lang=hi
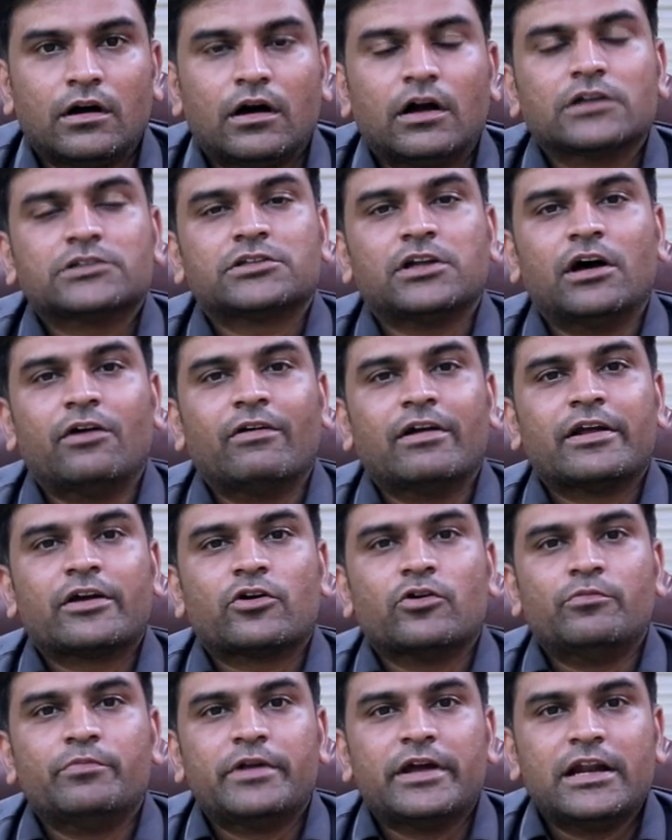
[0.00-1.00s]

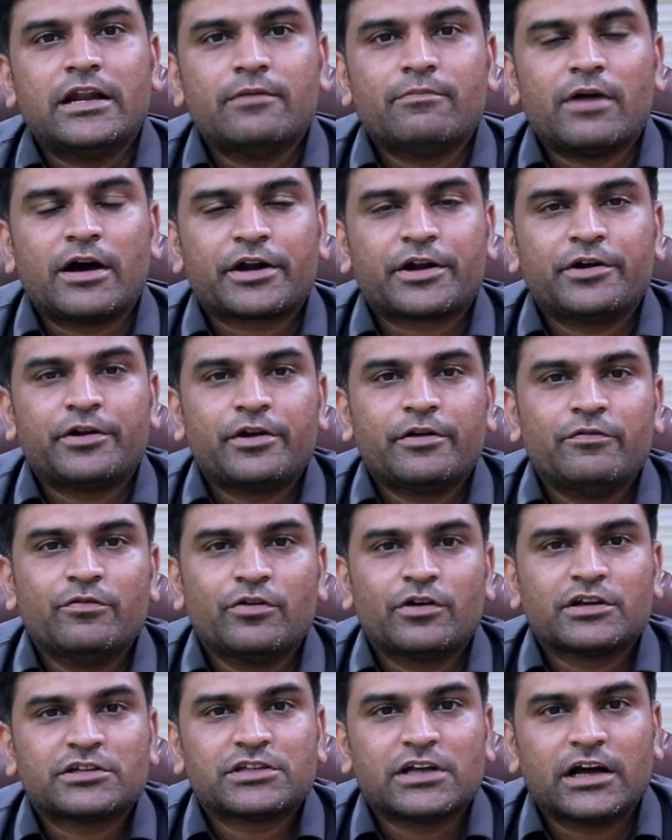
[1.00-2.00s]
असलम डेली मार्केट
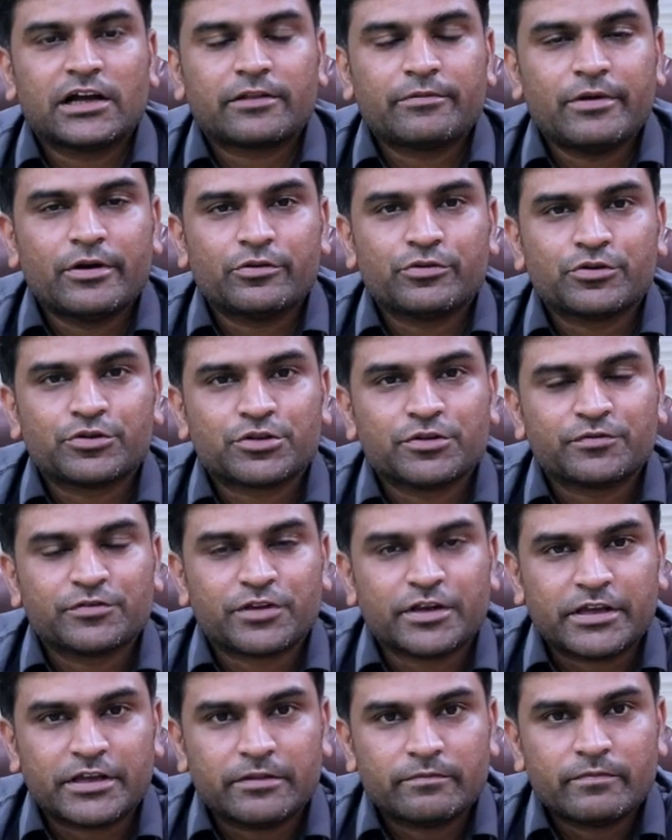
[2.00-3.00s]
रिव्यू के साथ मैं हूं यूसुफ
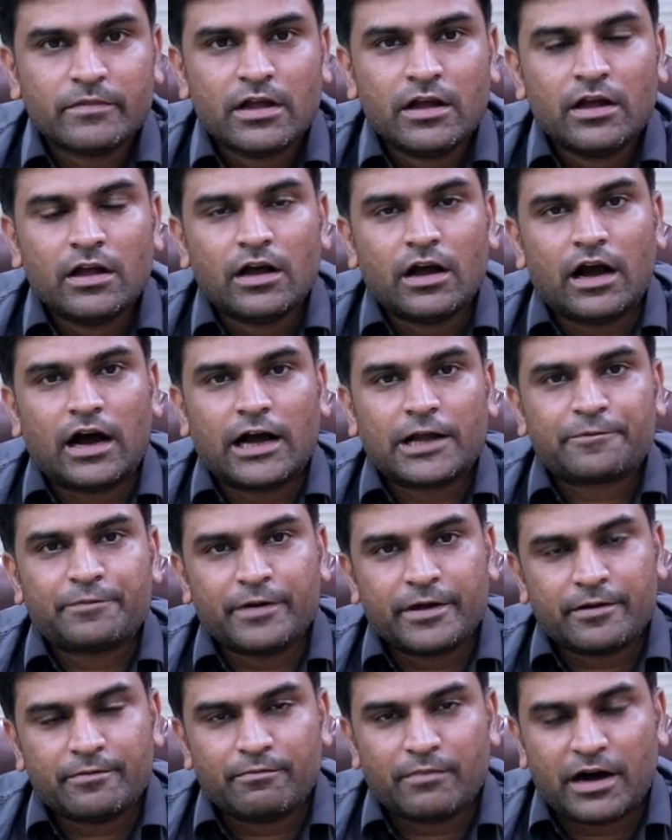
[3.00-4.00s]
सईद आज
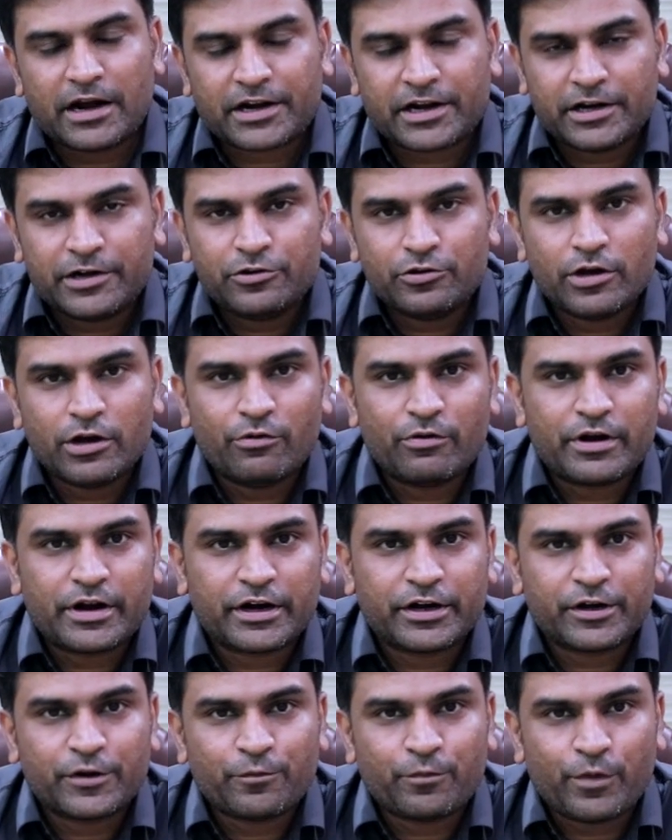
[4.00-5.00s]
फिर मार्केट जो है वो
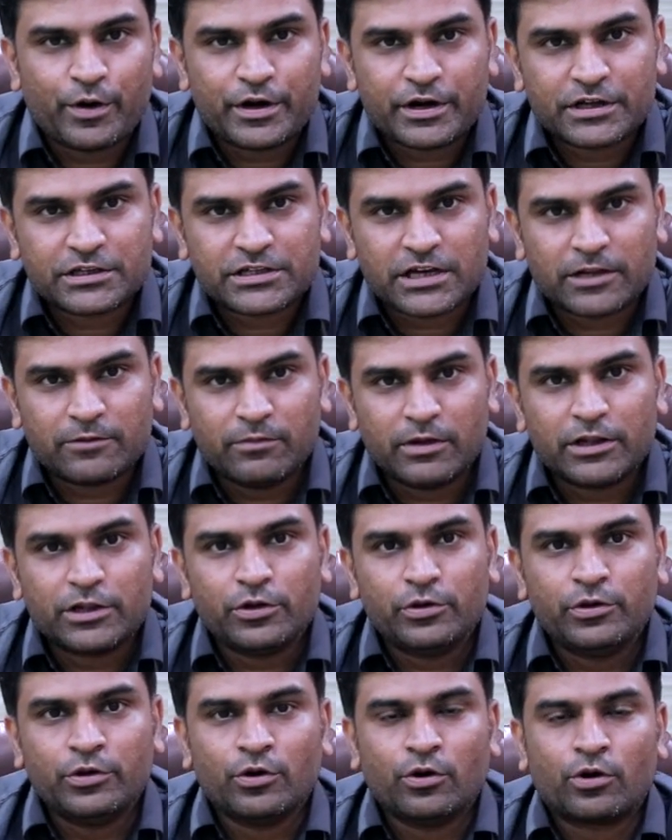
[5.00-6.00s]
नेगेटिव पॉइंट के साथ
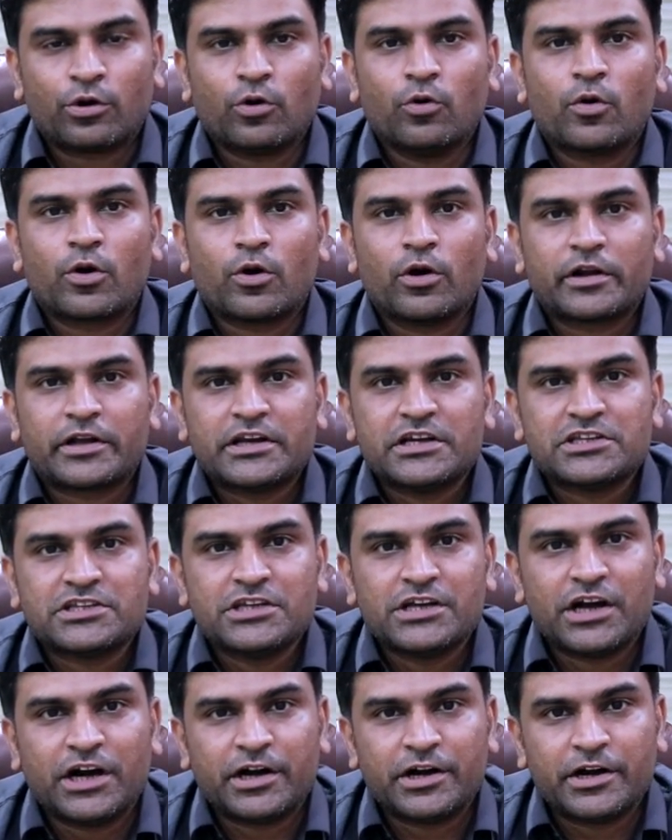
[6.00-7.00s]
बंद हुई और ओवरऑल के
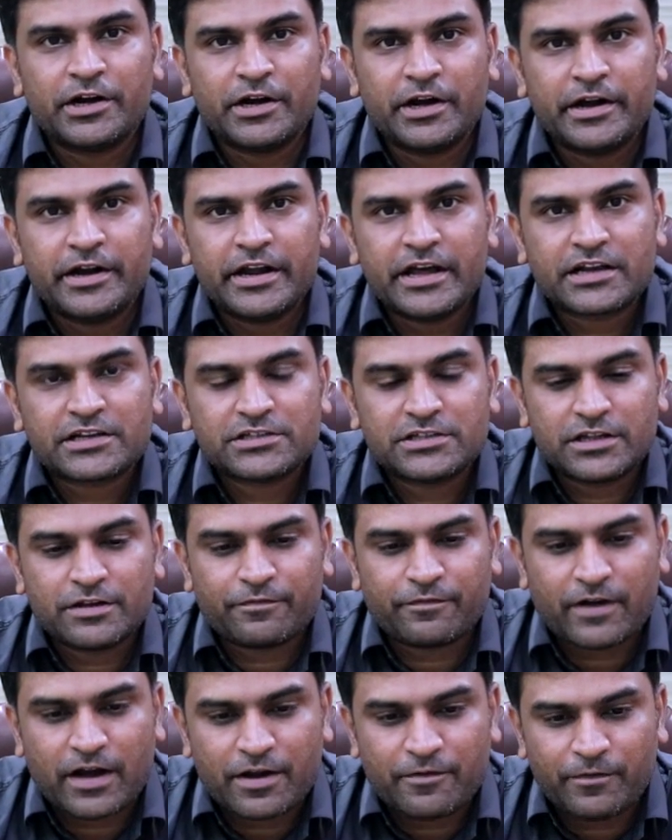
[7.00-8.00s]
इसी हंड्रेड इंडेक्स
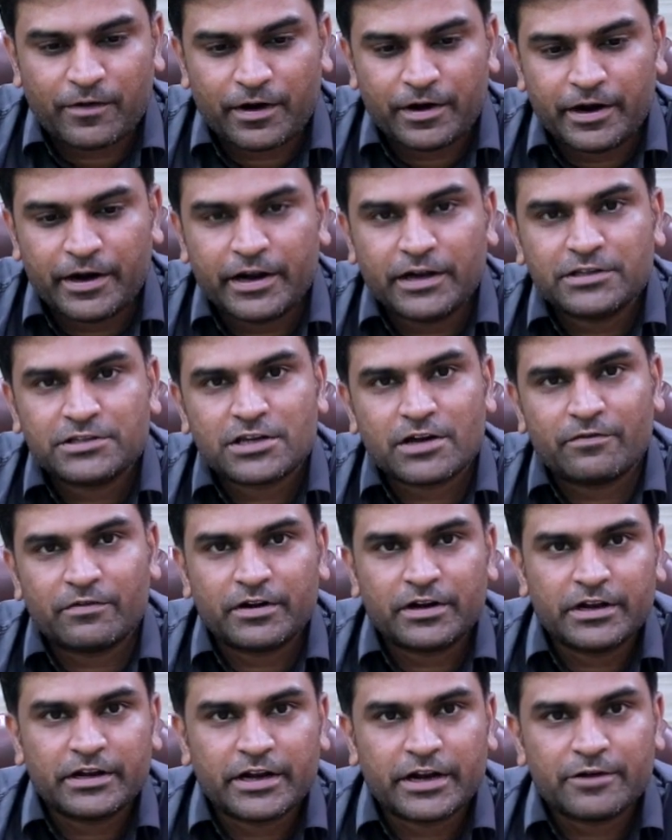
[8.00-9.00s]
ने
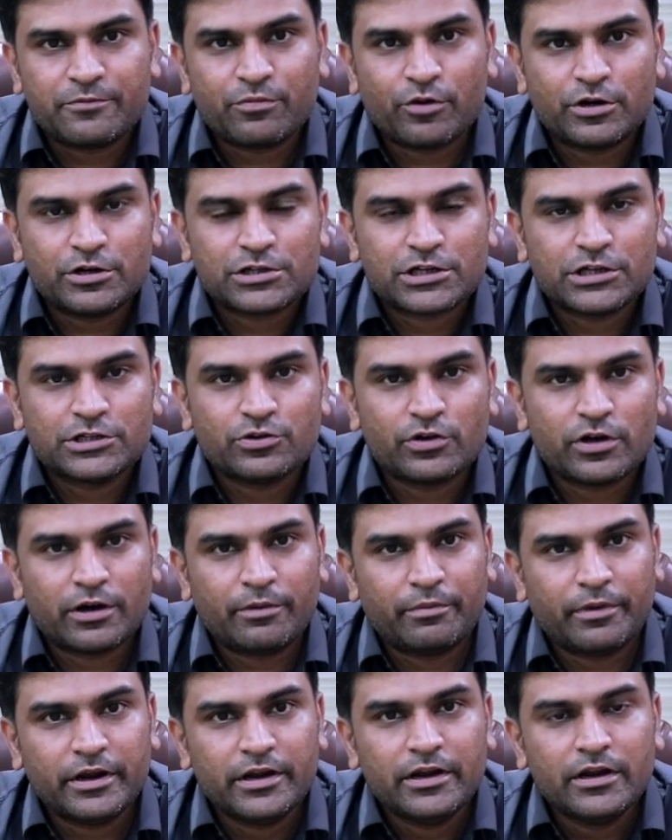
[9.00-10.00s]
579 पॉइंट्स का जो है
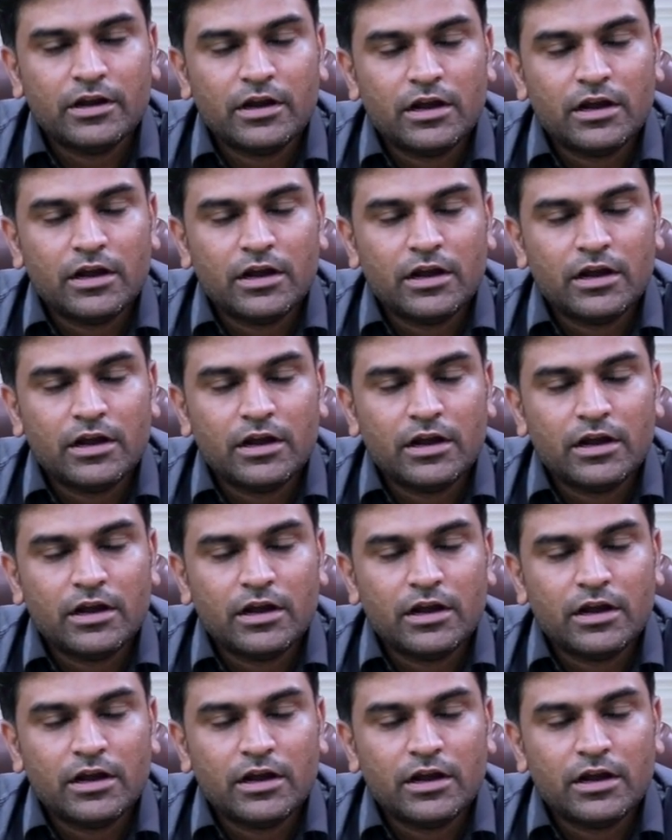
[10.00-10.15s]
हमने